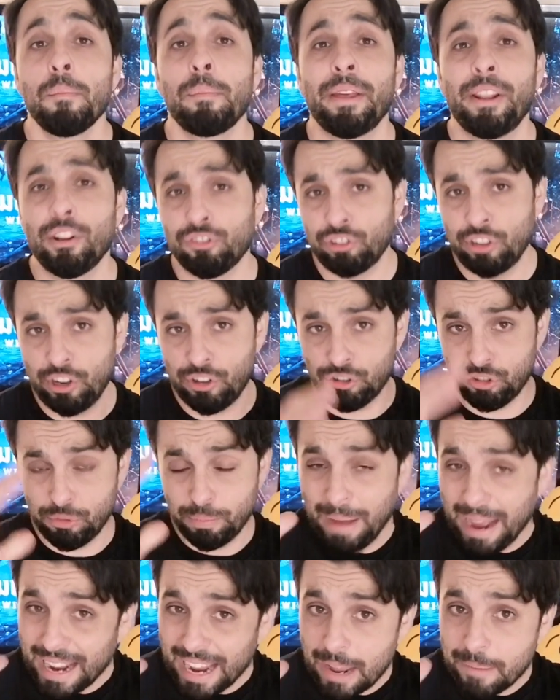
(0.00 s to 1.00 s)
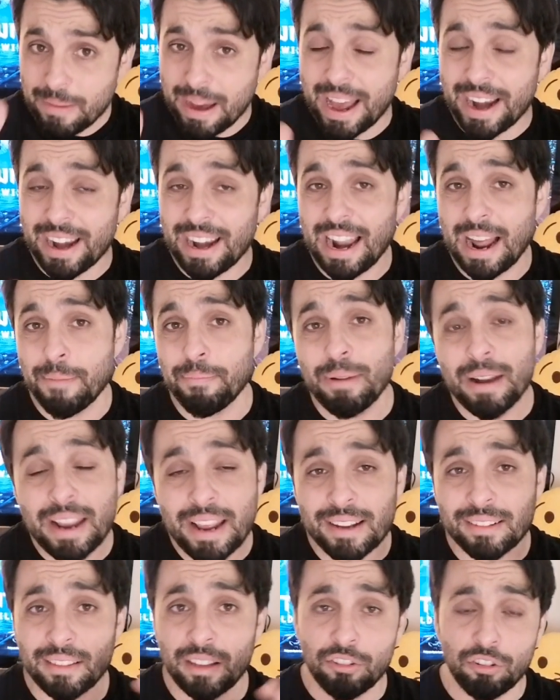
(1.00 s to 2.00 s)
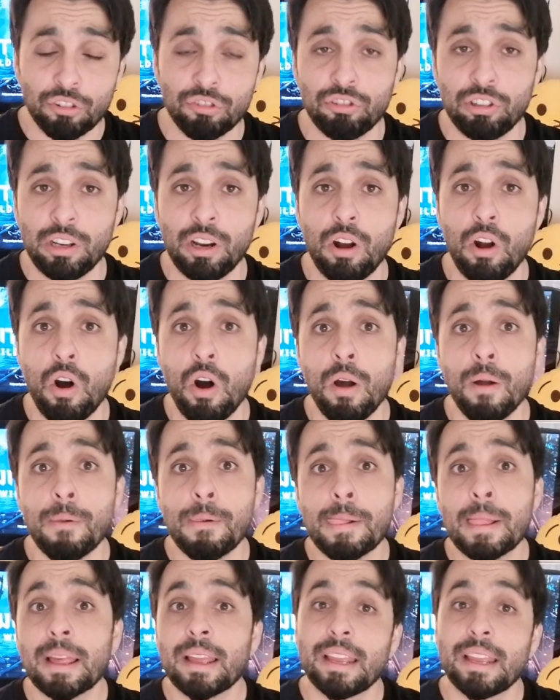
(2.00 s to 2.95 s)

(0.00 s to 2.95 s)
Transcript: Pero se os va a quemar la PlayStation 5